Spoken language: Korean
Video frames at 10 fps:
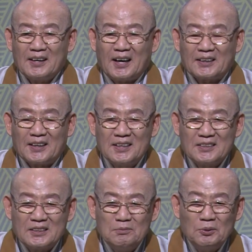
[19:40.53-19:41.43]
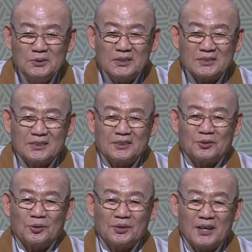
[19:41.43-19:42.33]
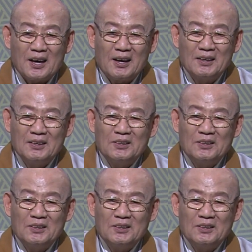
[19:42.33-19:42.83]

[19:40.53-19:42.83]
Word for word: 가장 근본 정신이 되어야